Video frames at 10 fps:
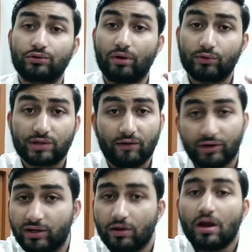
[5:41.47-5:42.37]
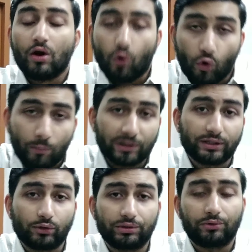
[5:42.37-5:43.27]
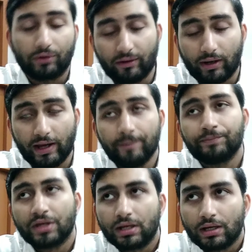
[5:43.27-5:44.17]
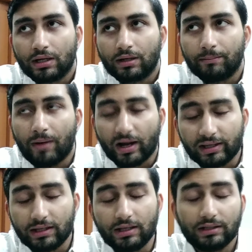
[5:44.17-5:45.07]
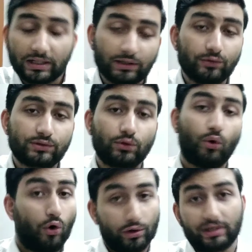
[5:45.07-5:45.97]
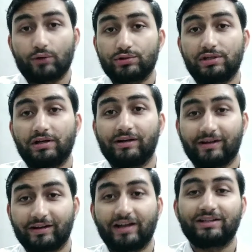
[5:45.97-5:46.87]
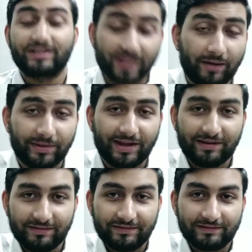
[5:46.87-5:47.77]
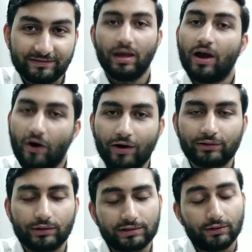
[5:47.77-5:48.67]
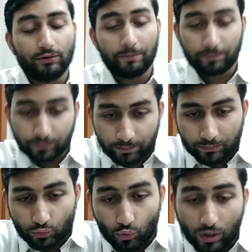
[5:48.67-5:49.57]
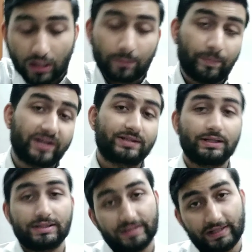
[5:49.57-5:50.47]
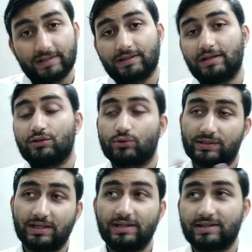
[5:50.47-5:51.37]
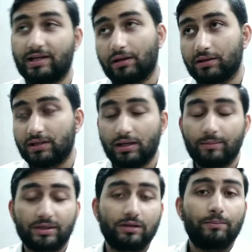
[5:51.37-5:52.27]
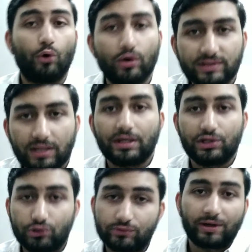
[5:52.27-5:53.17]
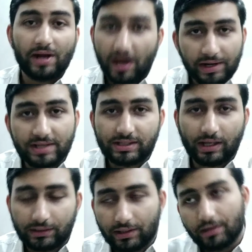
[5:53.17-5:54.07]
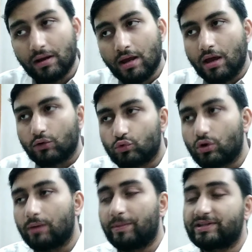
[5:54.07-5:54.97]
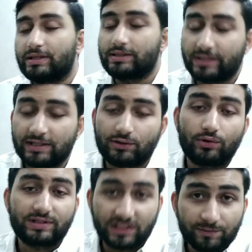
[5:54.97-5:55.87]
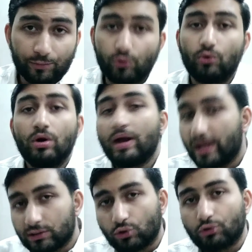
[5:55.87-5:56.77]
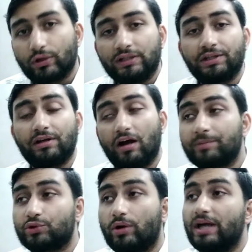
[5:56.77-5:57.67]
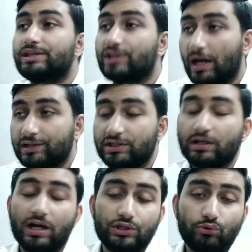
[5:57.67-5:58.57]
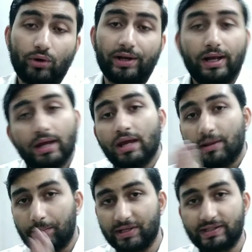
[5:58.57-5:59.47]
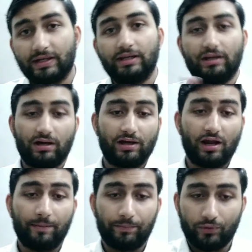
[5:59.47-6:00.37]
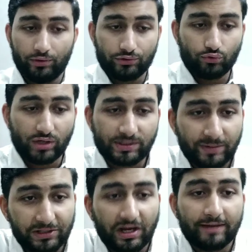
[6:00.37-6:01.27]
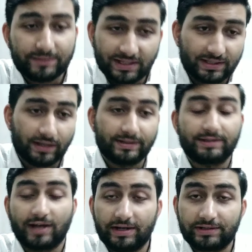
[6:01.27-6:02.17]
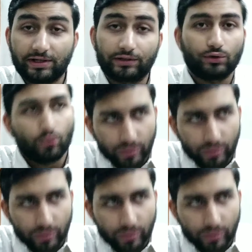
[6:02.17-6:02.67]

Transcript: जो है उसका वही होम बटन के अंदर होने वाला है बाकी देखते हैं दोस्तों और क्या कुछ डिटेल निकल के आती है सामने और दोस्तों गूगल पिक्सल सिक्स की जो सीरीज है ना ये मतलब बहुत ज्यादा इश्यूज वगैरह आ रहे हैं इसके अंदर गूगल पिक्सल सिक्स और सिक्स प्रो इन दोनों के अंदर अब जो है चार्जिंग का इश्यू आ रहा है बेसिकली अगर आप यूएसबी टाइप सी से इसे चार्ज करते हो